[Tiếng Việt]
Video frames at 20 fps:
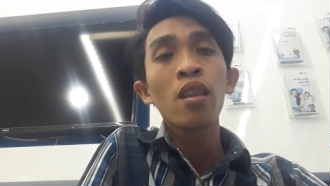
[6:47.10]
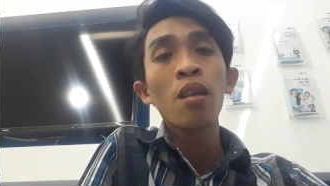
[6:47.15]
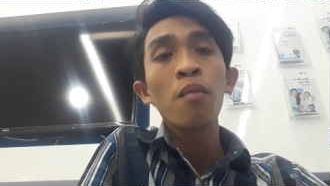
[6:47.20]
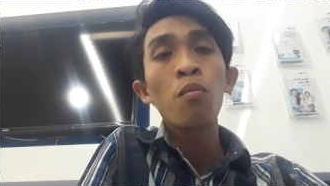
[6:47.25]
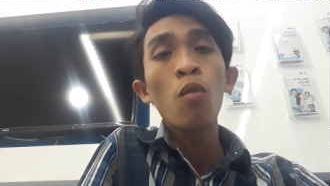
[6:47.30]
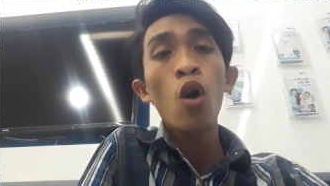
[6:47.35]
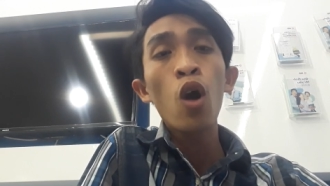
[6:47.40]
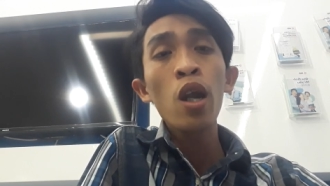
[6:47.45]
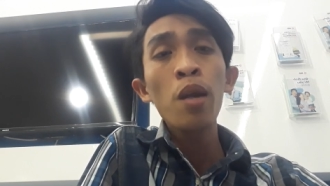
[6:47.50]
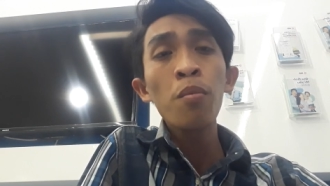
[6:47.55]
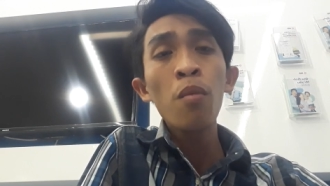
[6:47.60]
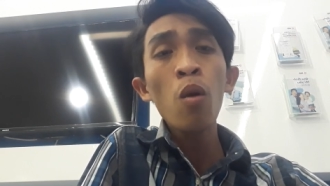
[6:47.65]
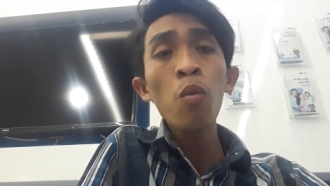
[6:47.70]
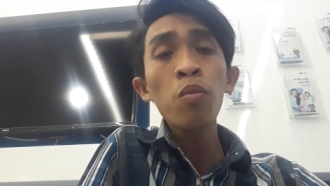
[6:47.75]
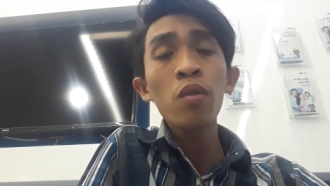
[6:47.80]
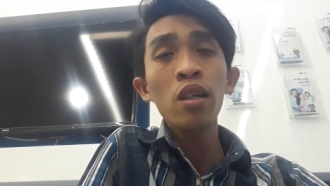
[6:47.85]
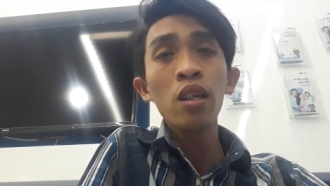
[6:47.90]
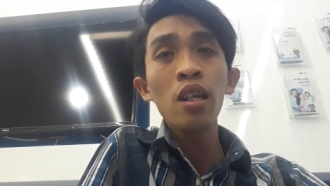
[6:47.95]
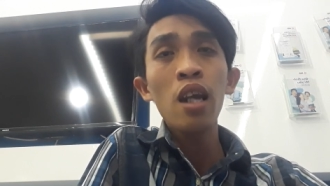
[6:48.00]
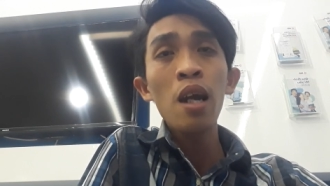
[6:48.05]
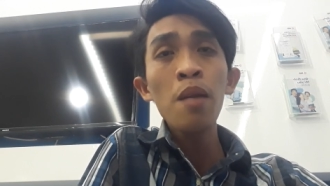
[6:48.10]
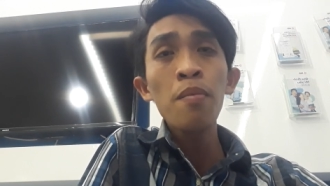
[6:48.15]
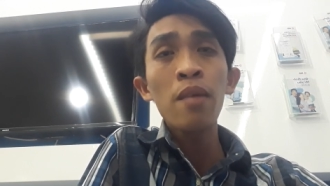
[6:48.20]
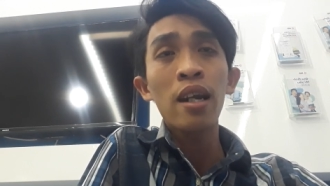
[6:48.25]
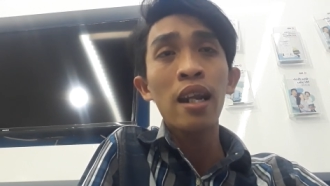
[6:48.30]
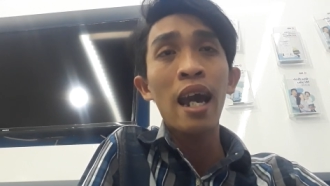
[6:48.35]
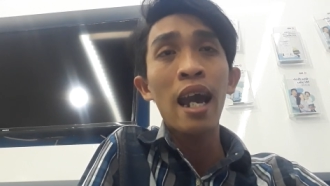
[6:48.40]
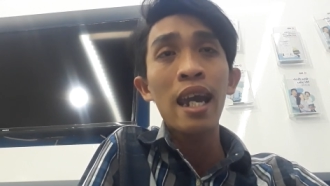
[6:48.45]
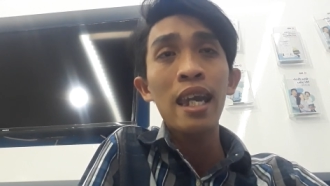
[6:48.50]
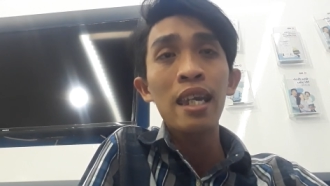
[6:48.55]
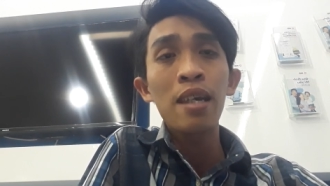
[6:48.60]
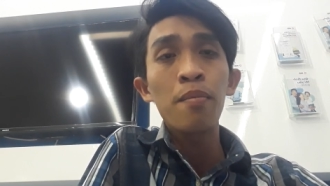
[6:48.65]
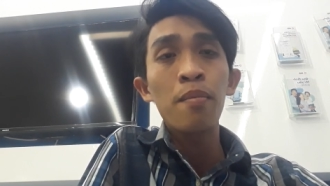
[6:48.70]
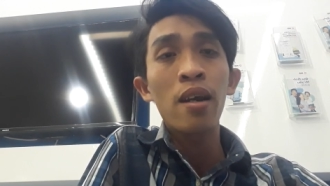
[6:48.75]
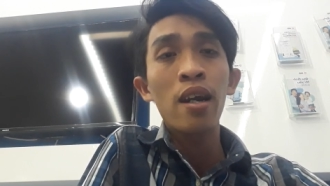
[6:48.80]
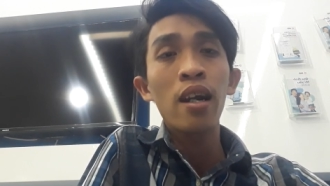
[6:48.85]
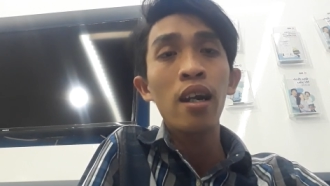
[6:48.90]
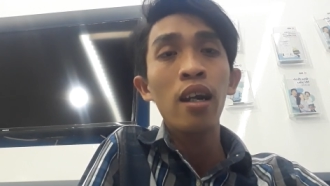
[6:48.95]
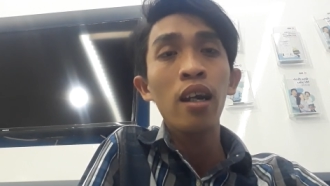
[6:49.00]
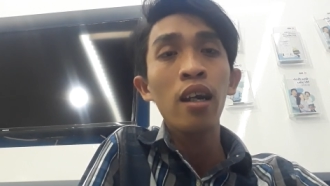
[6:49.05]
môi móc đến mà thầy
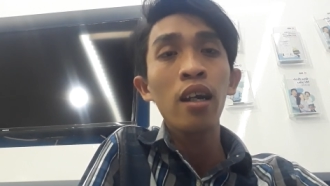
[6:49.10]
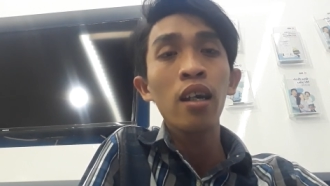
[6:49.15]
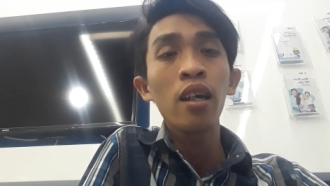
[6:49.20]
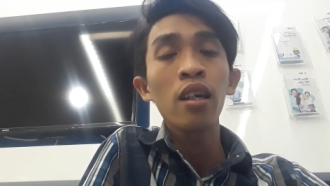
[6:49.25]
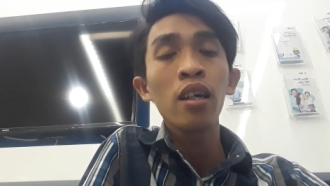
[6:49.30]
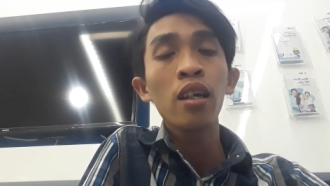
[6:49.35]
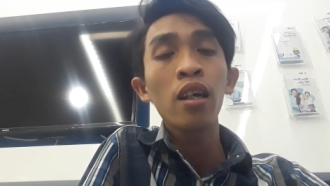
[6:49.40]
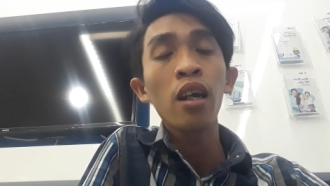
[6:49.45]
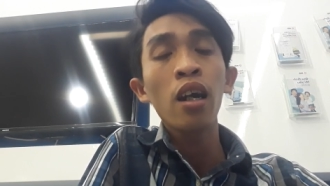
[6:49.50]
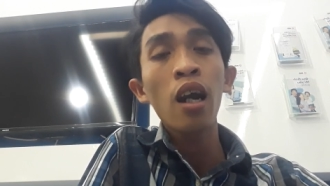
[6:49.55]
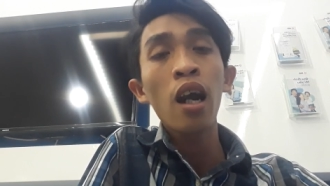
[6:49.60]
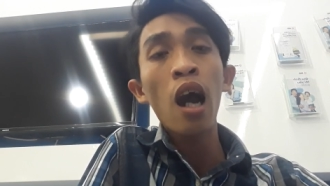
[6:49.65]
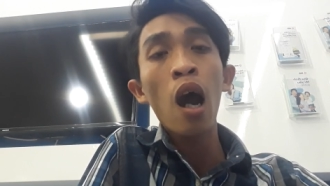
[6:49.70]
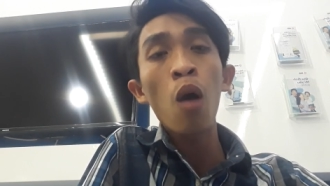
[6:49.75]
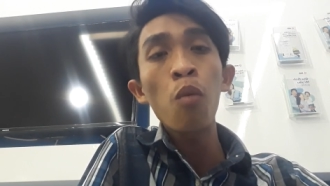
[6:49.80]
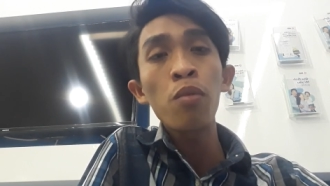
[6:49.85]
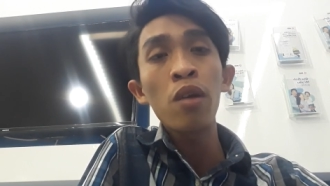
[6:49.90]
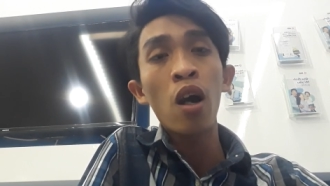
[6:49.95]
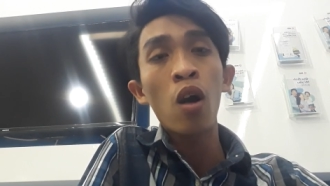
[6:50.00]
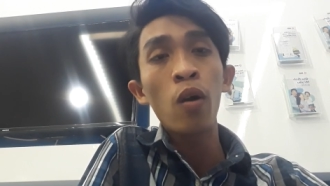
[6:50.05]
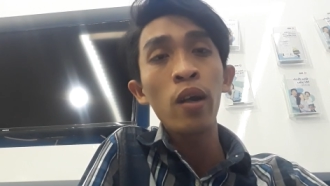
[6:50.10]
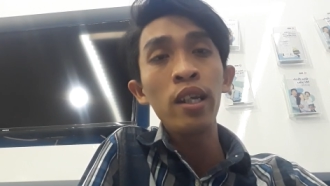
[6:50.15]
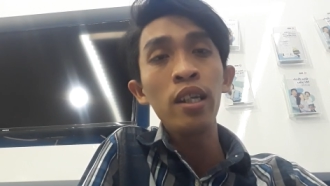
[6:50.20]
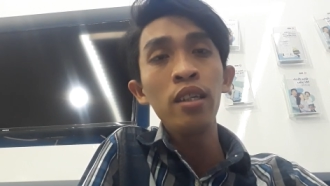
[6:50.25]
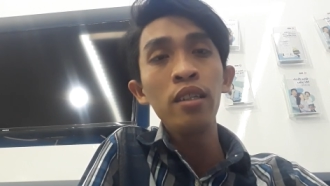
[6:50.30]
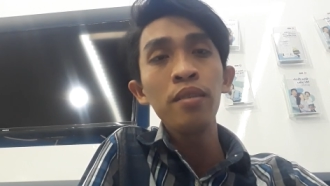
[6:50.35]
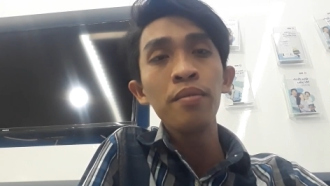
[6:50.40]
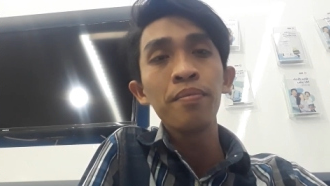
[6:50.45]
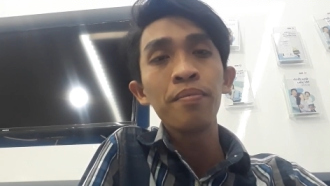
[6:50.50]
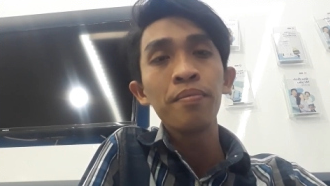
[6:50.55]
mà ông nội nữa